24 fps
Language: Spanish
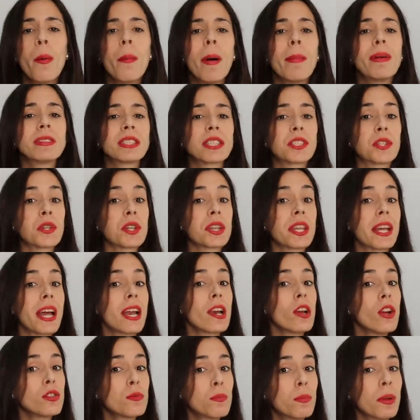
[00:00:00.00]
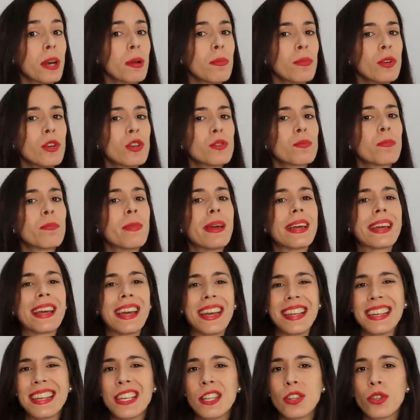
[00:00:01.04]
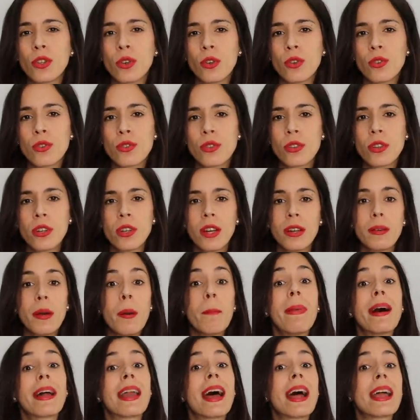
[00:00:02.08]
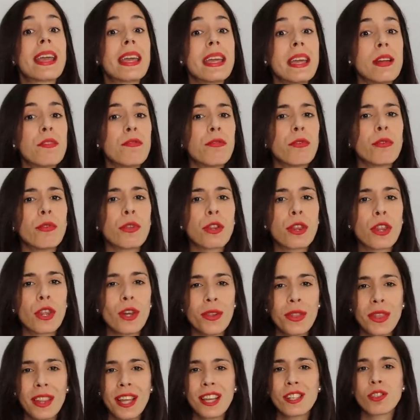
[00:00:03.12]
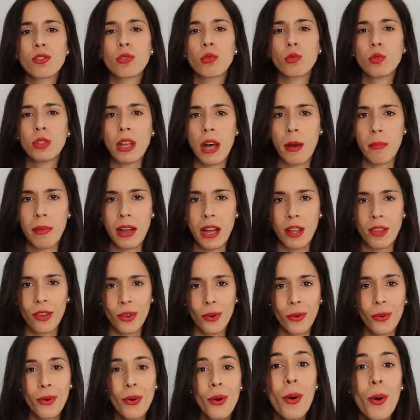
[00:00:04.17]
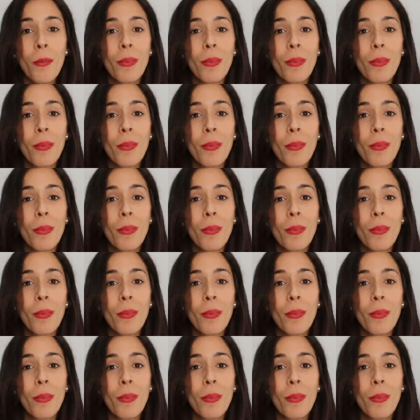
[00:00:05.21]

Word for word: vamos a trocear los premios pequeñitos para ahí en función de su tamaño,